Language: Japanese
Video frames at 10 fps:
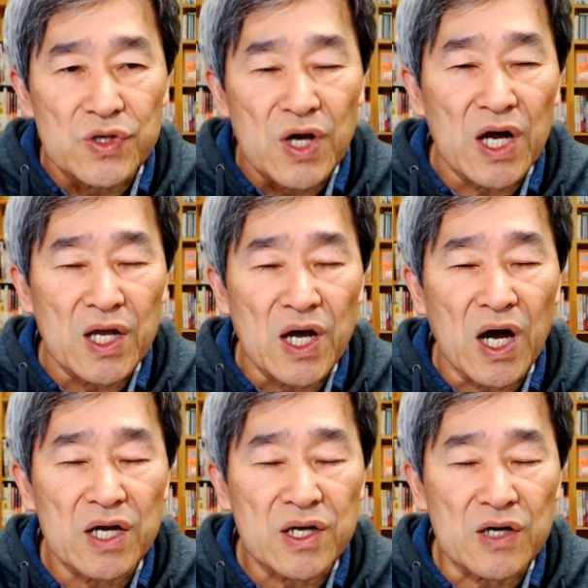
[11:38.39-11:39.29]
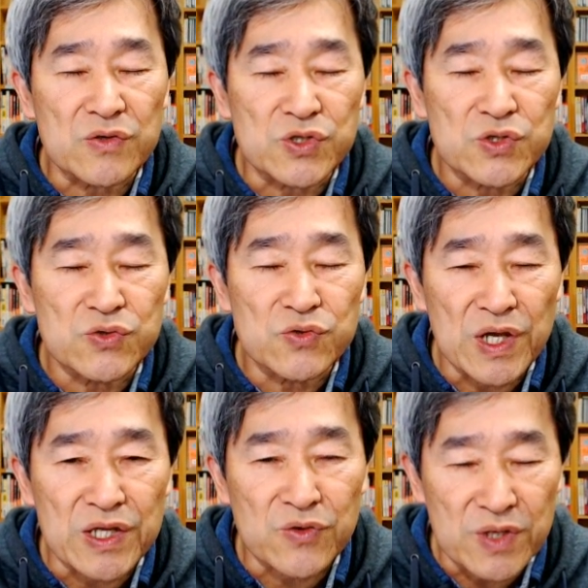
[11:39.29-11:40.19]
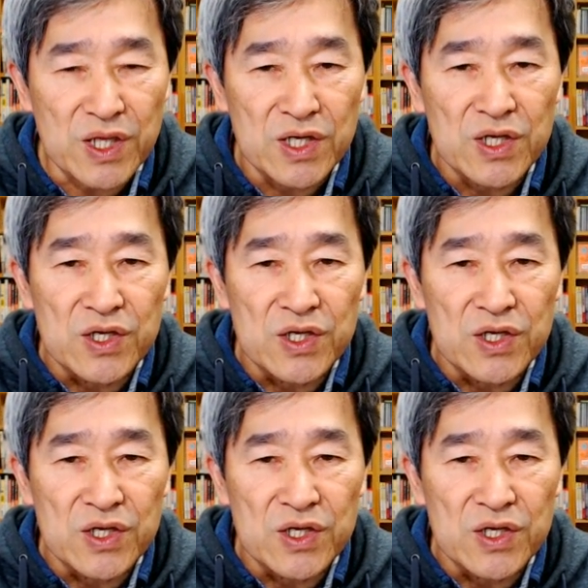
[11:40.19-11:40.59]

半角収益とかね、